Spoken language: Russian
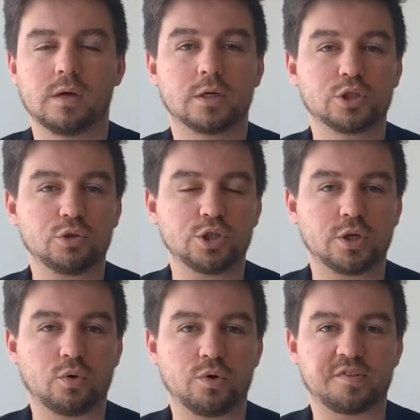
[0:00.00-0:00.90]
Что же
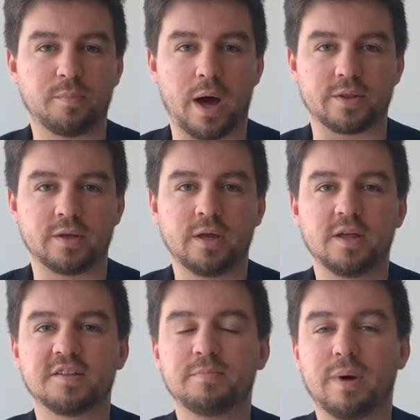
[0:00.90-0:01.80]
такое смарт?
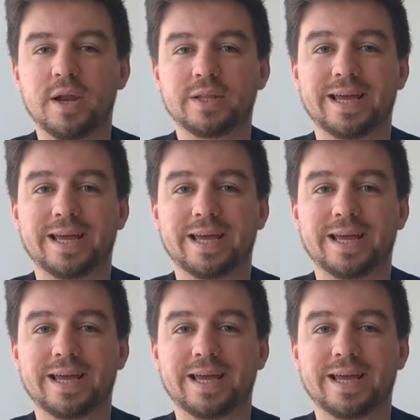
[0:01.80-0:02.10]
Смарт –